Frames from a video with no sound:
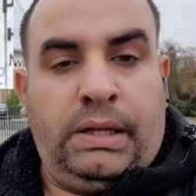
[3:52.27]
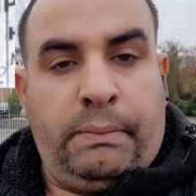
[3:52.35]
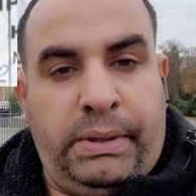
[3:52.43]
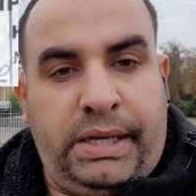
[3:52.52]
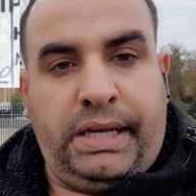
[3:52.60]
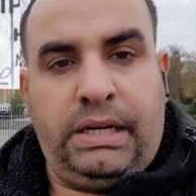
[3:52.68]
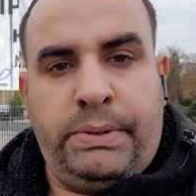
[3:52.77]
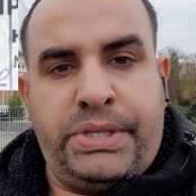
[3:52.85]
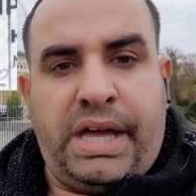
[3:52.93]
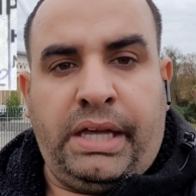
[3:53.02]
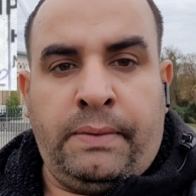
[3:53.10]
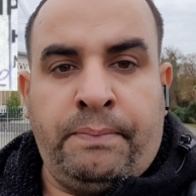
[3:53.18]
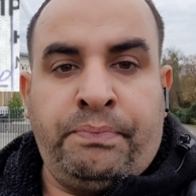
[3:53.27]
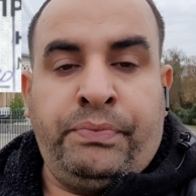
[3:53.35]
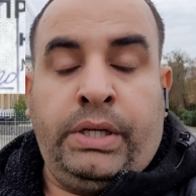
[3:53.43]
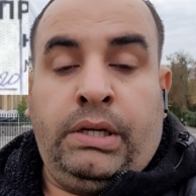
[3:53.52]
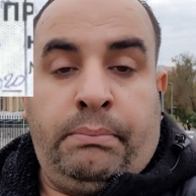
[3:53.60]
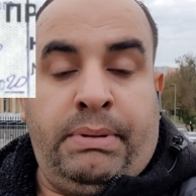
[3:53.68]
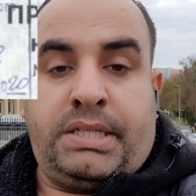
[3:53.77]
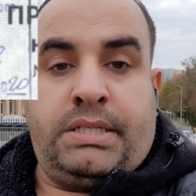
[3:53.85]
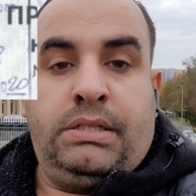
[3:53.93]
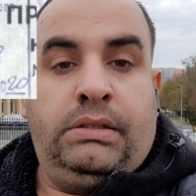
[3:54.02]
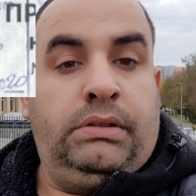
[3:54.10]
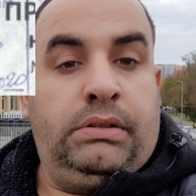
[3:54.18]
بالبدايه
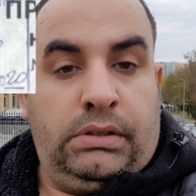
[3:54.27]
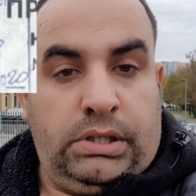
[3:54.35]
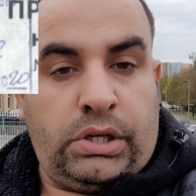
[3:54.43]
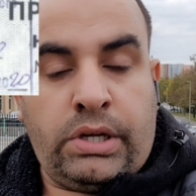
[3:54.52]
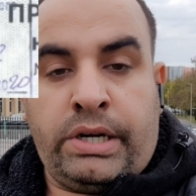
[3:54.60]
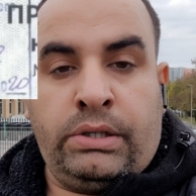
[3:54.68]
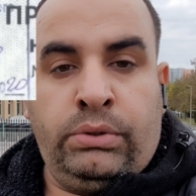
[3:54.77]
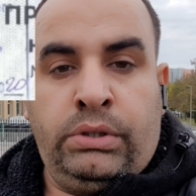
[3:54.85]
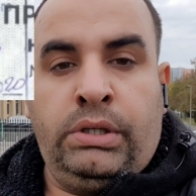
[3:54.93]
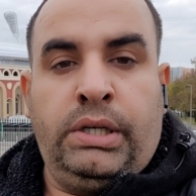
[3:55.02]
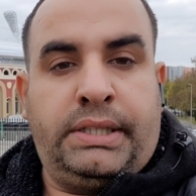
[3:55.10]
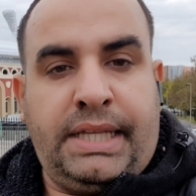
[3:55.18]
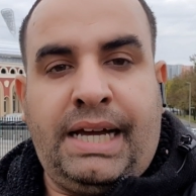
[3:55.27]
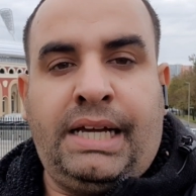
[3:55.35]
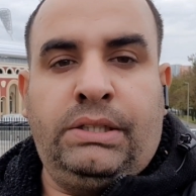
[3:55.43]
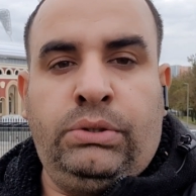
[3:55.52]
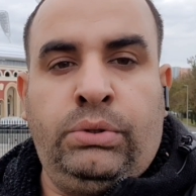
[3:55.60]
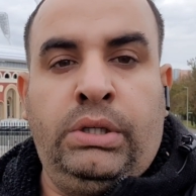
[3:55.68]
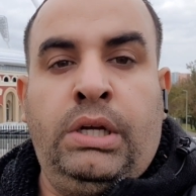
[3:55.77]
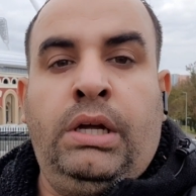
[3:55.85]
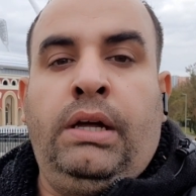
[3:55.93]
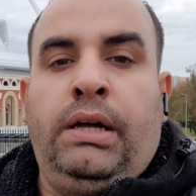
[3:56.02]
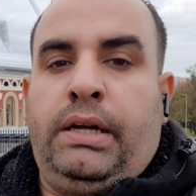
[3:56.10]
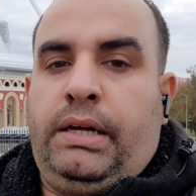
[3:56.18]
بس اقرأوا اتأكدوا
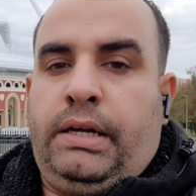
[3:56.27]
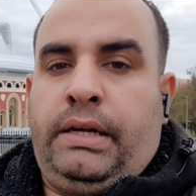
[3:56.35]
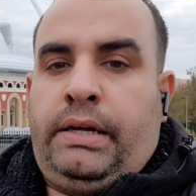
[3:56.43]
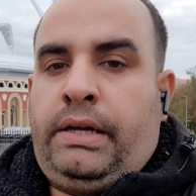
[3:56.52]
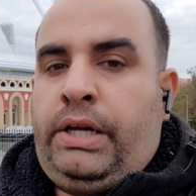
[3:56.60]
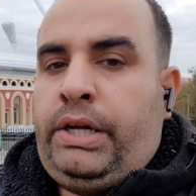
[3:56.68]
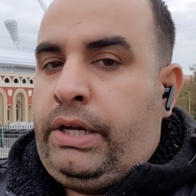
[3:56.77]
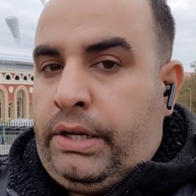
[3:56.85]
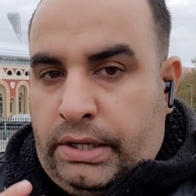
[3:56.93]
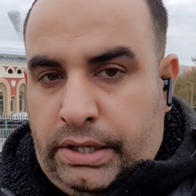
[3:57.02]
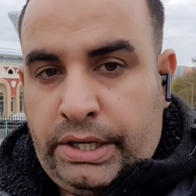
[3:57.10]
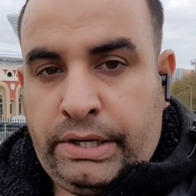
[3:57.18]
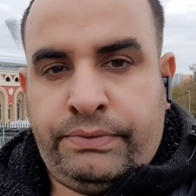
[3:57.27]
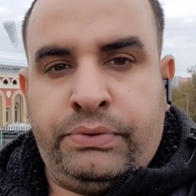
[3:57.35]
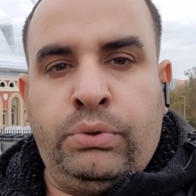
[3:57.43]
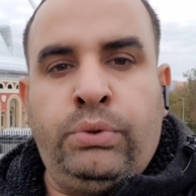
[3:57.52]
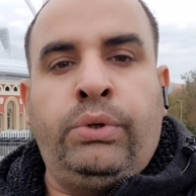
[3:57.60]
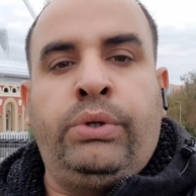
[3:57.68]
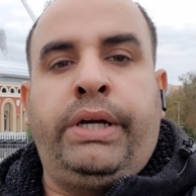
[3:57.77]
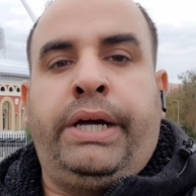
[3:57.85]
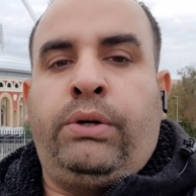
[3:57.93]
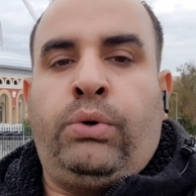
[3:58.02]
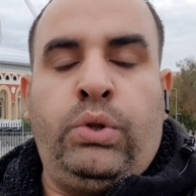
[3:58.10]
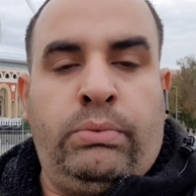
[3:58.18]
آه، اعرفوا
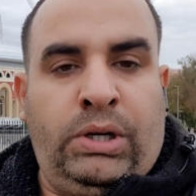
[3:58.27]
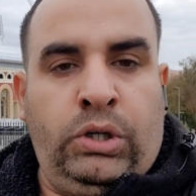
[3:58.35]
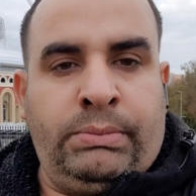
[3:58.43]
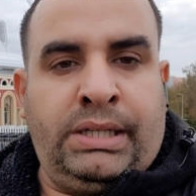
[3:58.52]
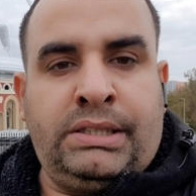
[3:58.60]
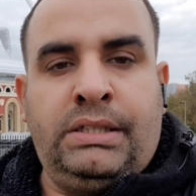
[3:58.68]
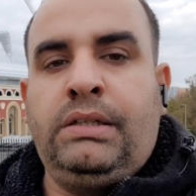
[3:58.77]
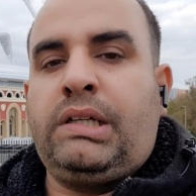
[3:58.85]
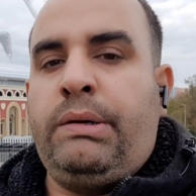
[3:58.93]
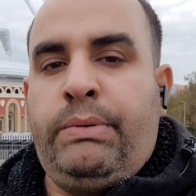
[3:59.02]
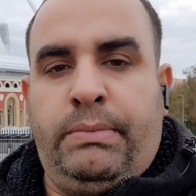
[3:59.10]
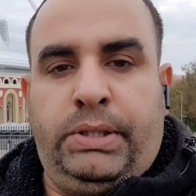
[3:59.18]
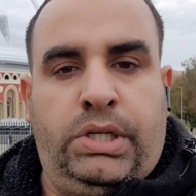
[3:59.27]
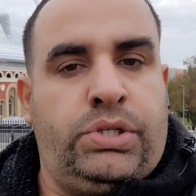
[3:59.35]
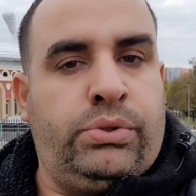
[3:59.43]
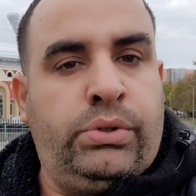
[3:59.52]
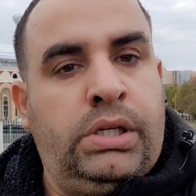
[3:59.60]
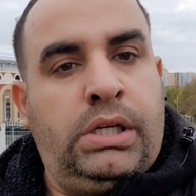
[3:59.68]
يعني خذوا معلومات قبل ما تيجوا